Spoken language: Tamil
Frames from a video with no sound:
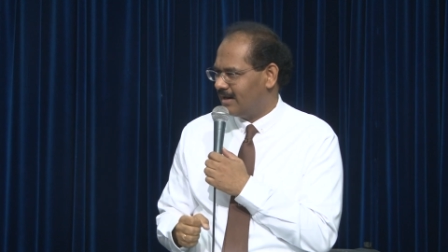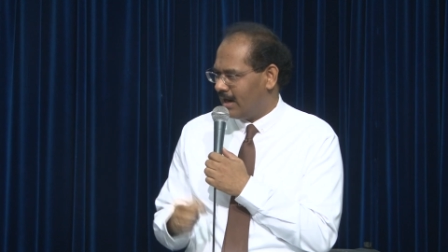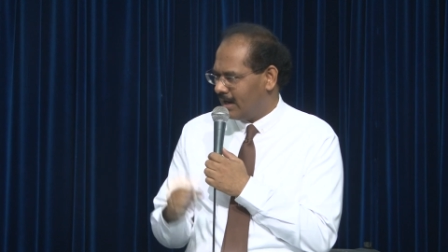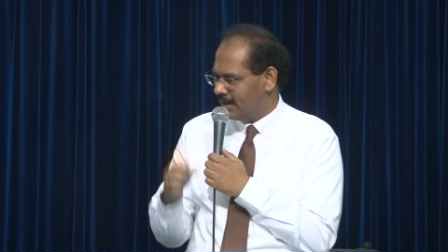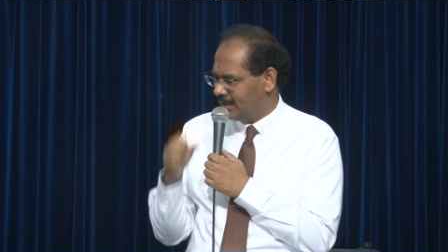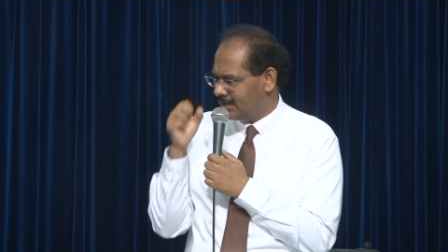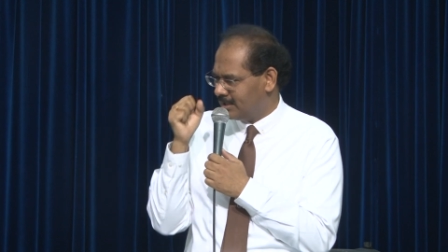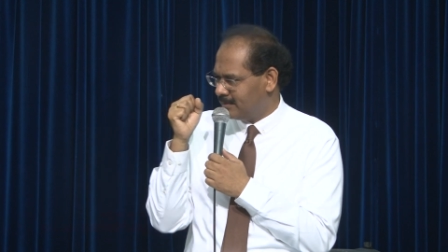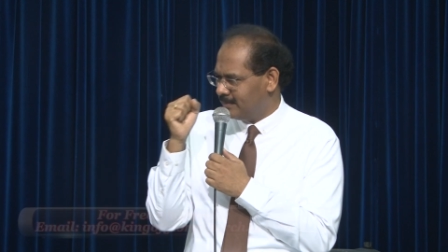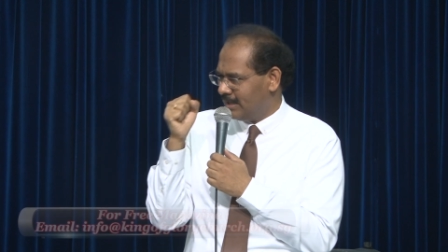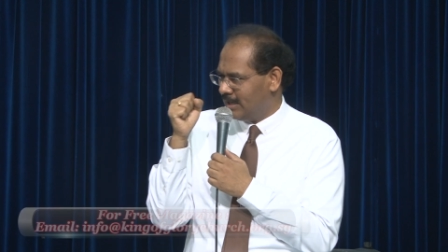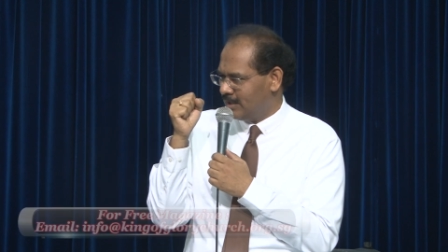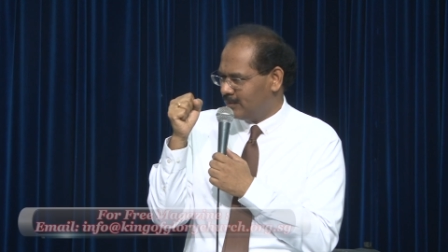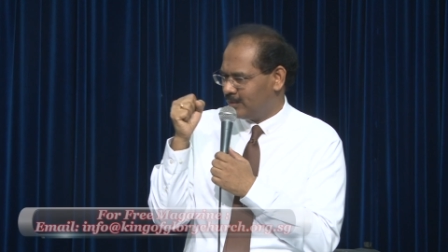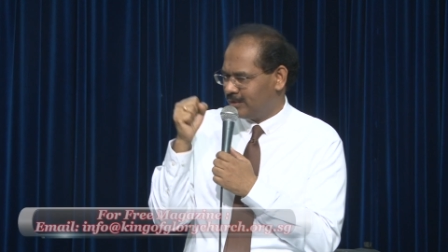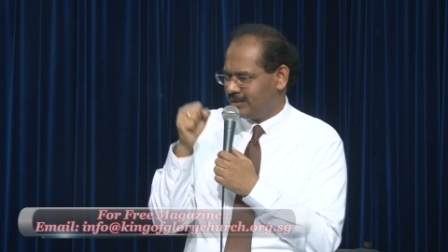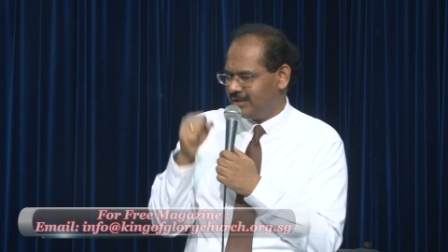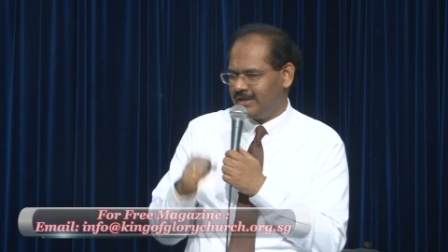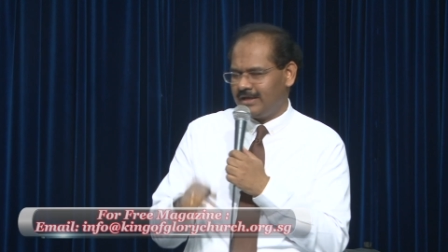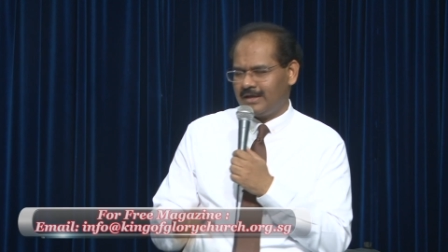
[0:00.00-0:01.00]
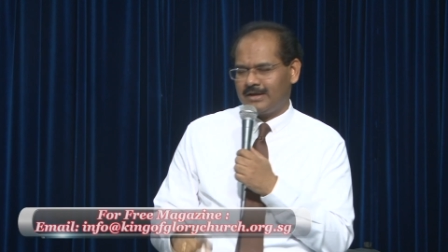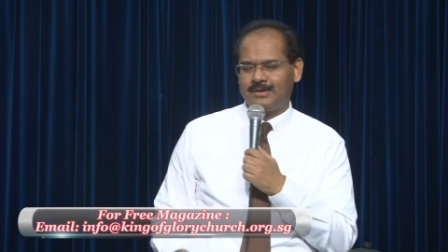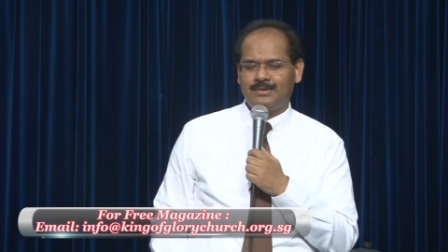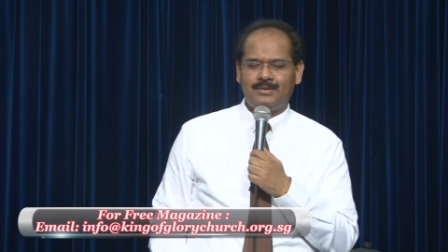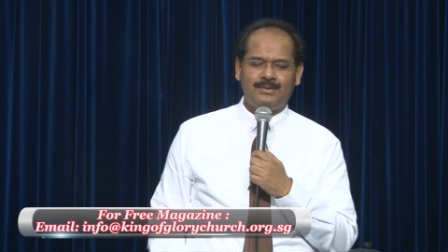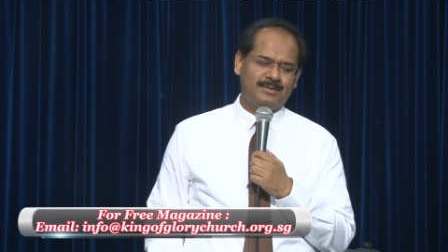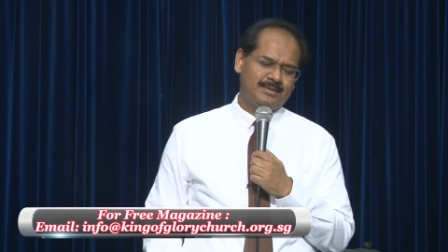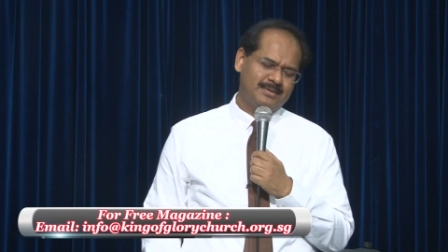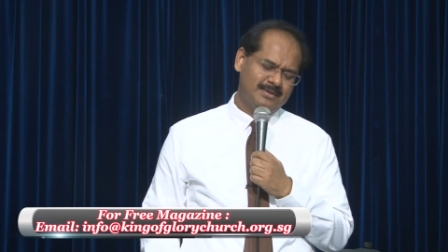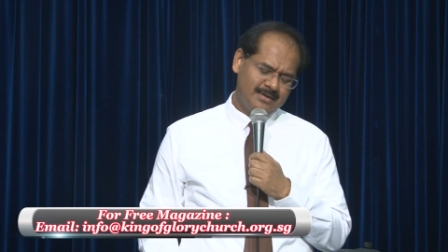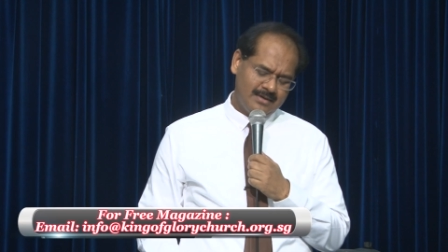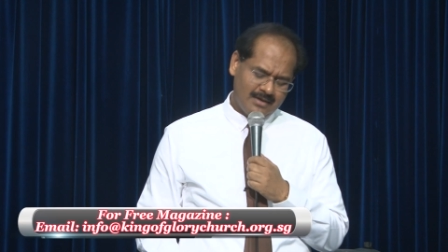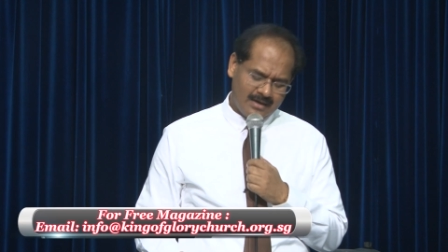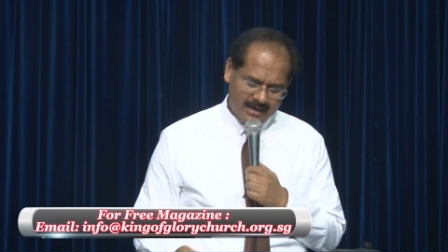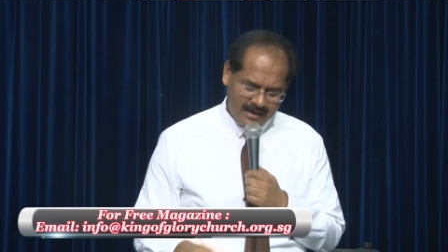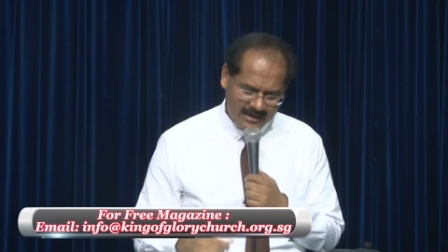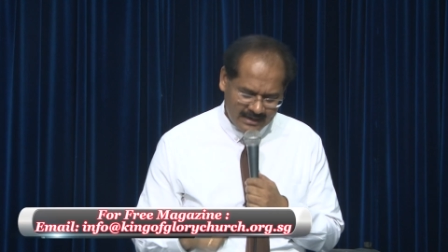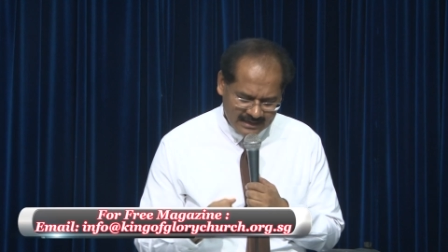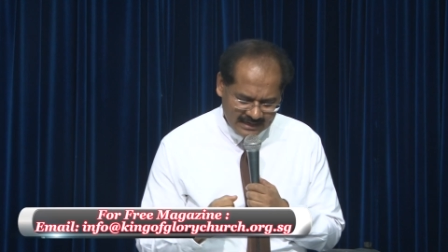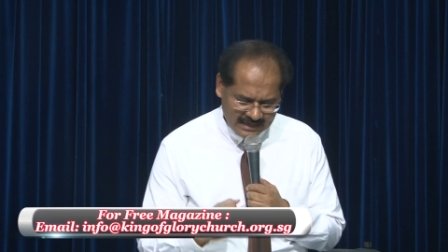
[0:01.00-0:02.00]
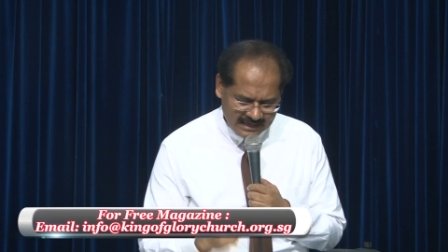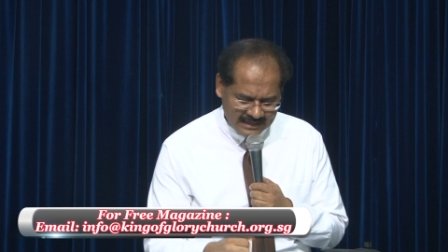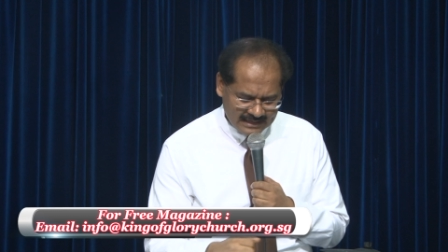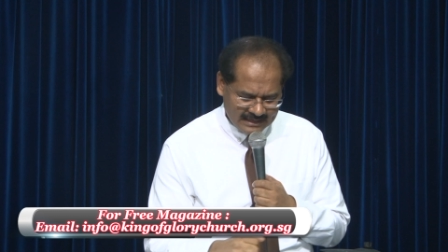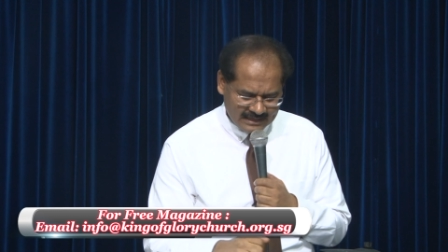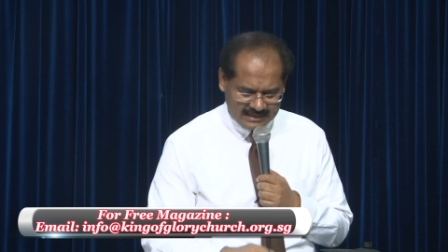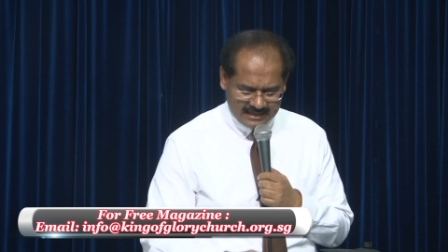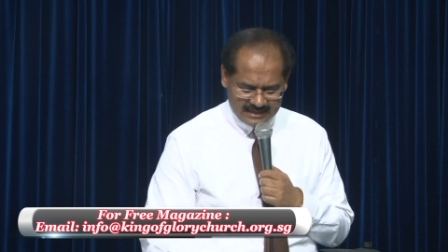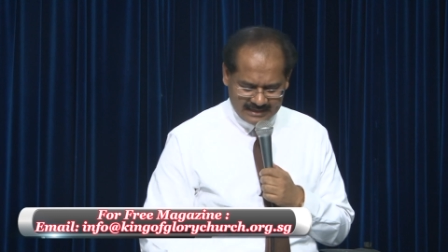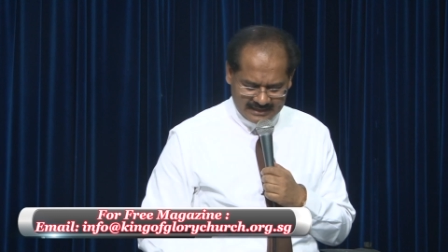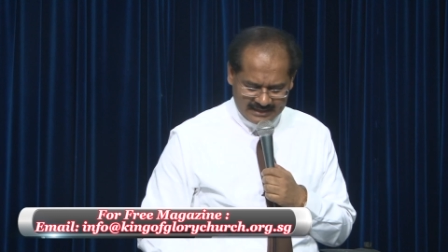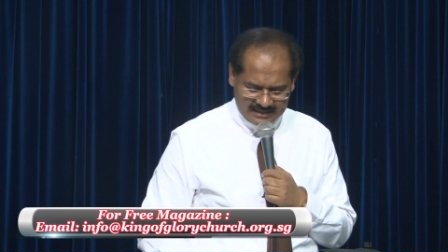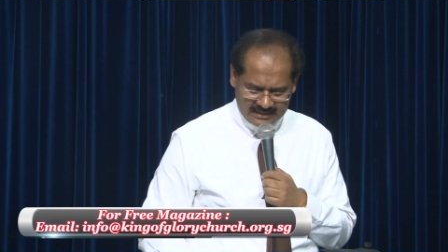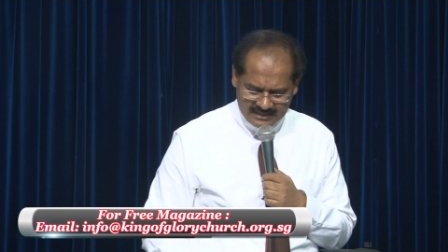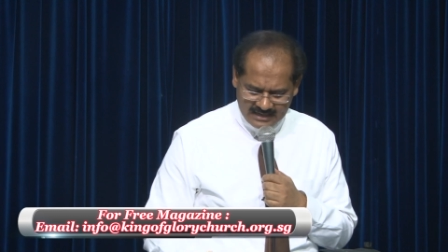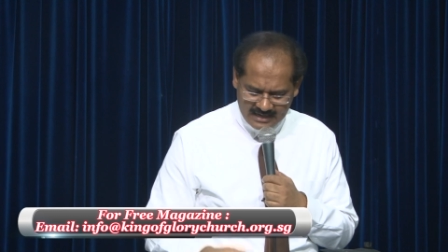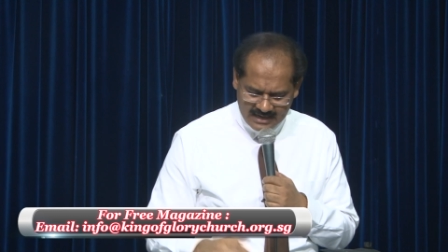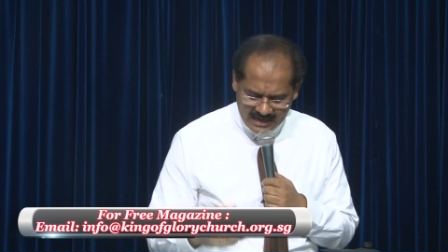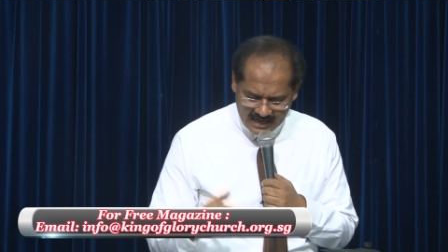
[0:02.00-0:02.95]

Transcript: ஆண்டு மேலே உறுதியாக இருக்கணும் ஆண்டு எனக்கு காரியங்களை